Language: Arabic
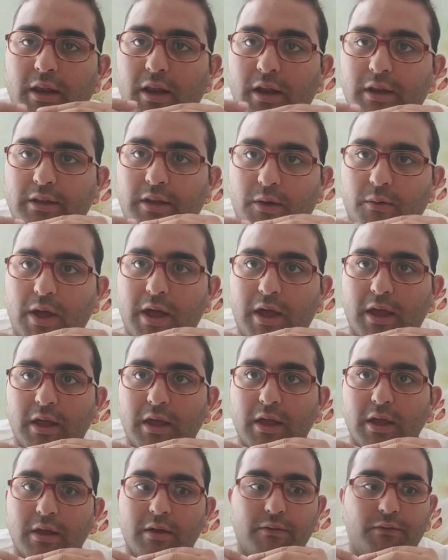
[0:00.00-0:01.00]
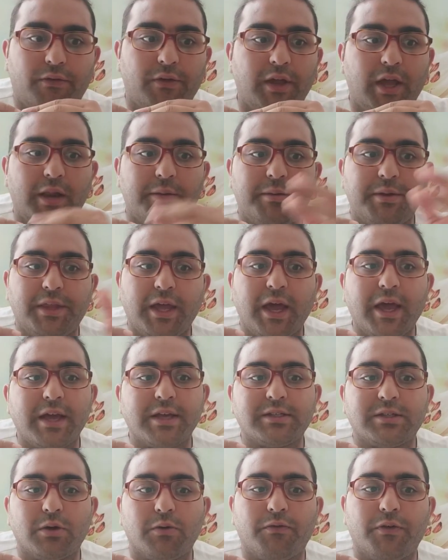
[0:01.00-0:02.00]
الدواء في
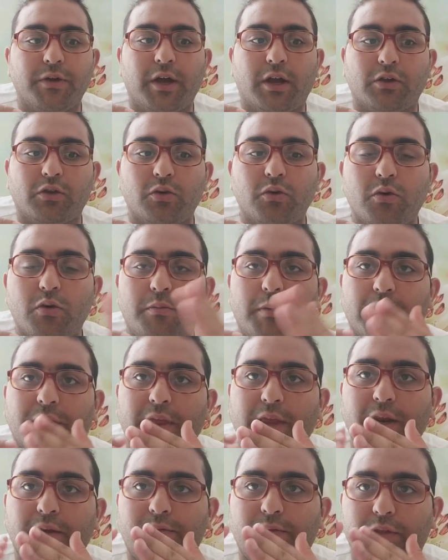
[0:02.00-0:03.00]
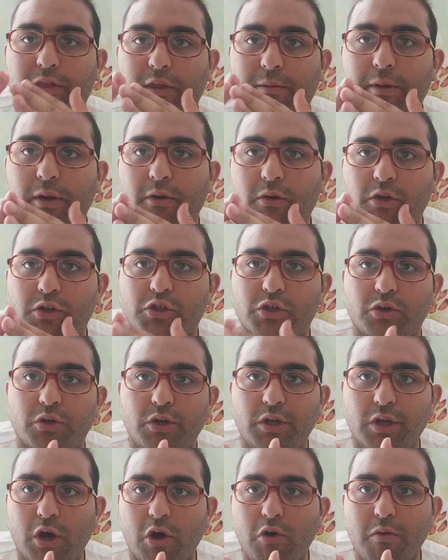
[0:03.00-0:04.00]
البداية سوف يعطوه مثلا في
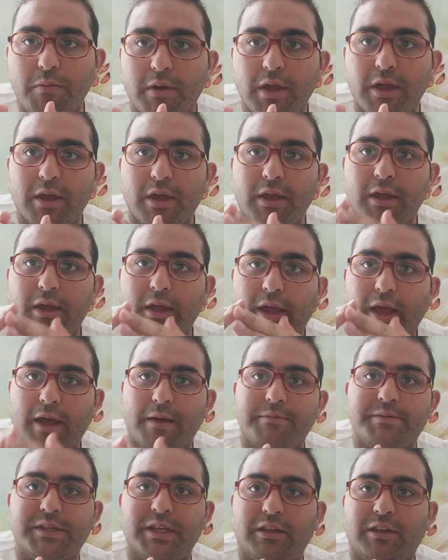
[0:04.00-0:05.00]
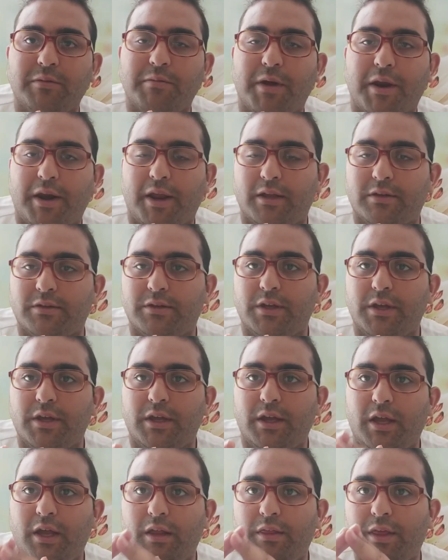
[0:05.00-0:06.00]
28 يوم خمسة مرات
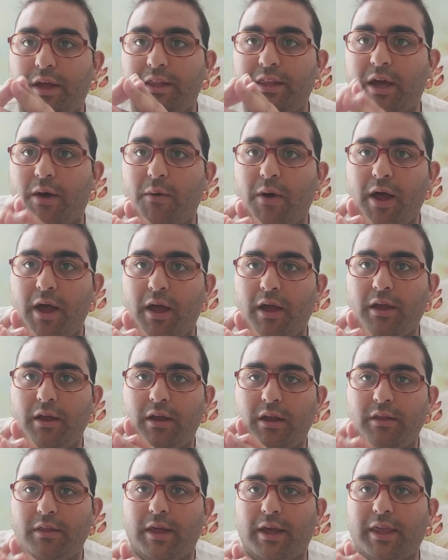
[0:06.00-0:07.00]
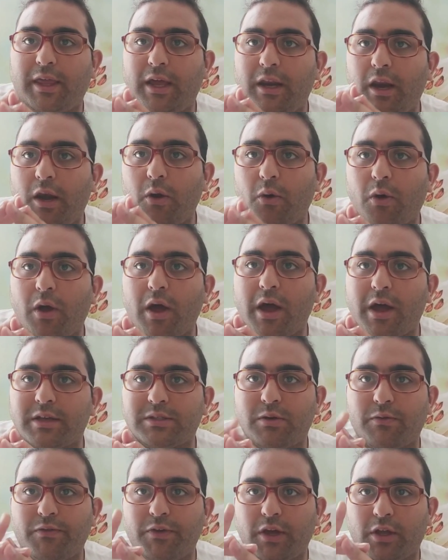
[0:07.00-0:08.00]
إذا دواء إذا كان لقاح
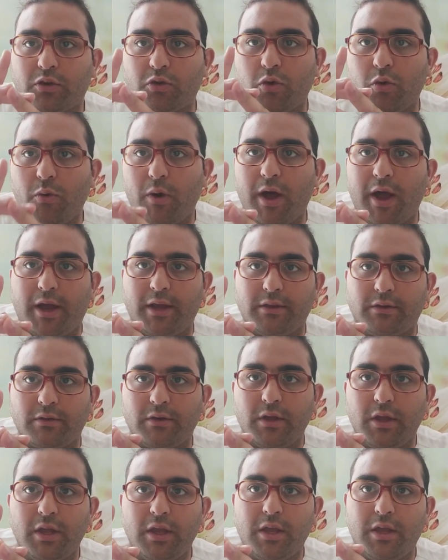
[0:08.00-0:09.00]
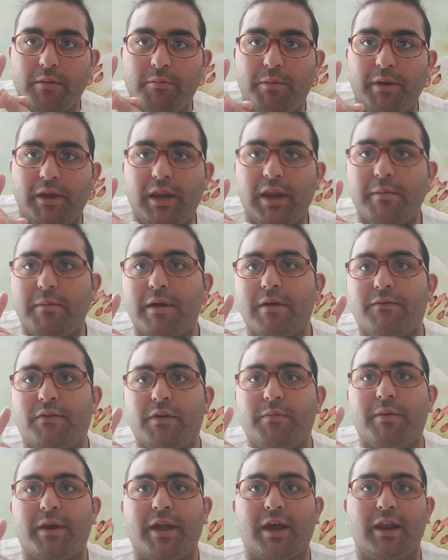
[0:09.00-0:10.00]
سوف يعطوه واحد بينما في
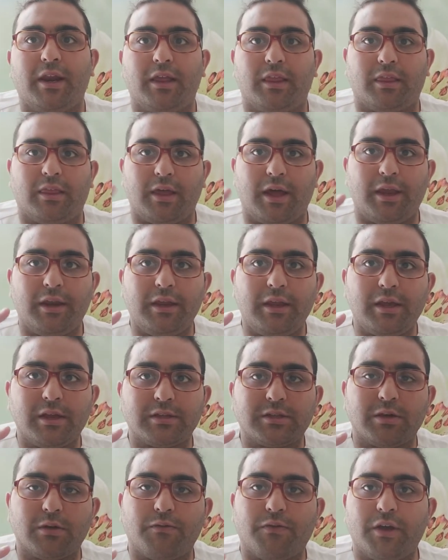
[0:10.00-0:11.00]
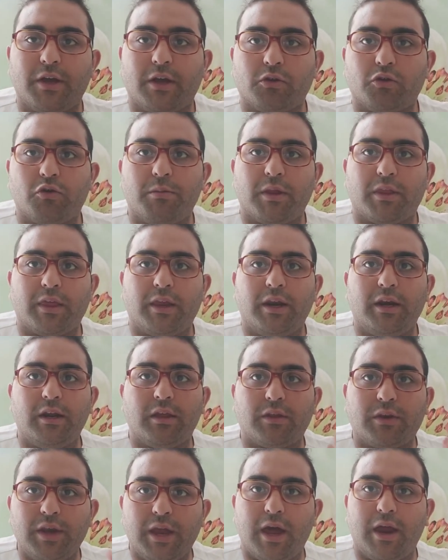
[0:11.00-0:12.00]
المرحلة الثانية سوف يعطوه مثلا
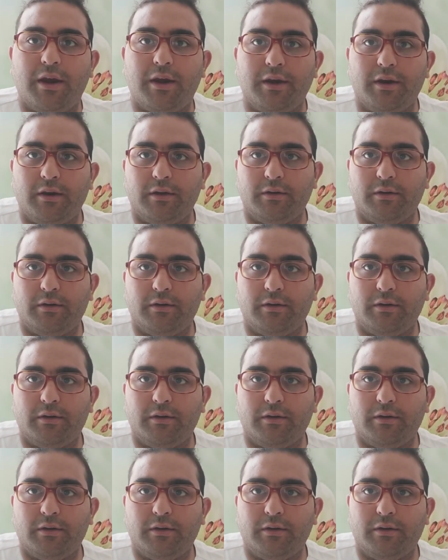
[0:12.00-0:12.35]
اثنان